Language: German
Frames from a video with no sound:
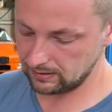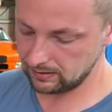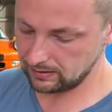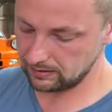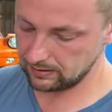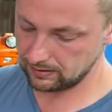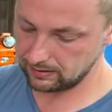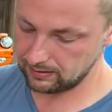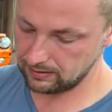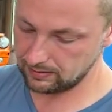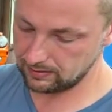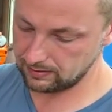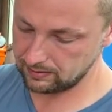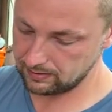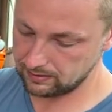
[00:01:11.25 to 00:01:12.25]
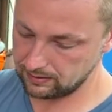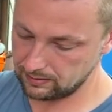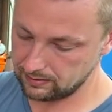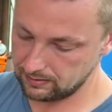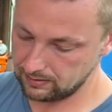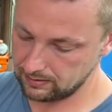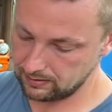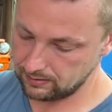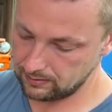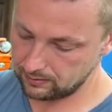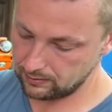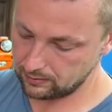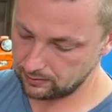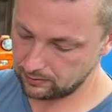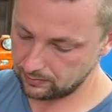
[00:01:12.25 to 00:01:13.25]
Das heißt, hier
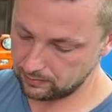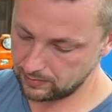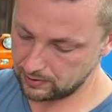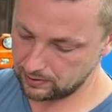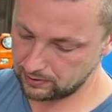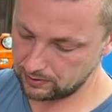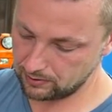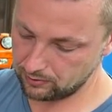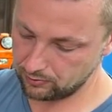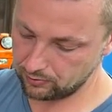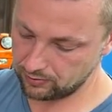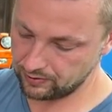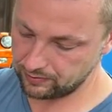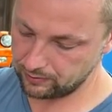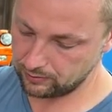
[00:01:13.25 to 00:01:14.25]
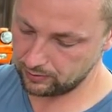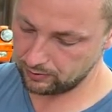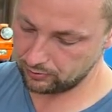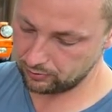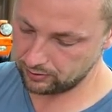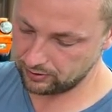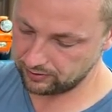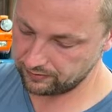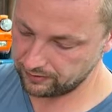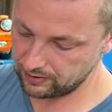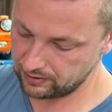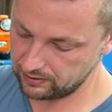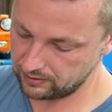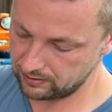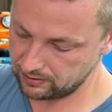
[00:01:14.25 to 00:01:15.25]
können wir die Schutzfolie schon
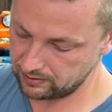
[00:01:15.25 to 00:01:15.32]
entfernen.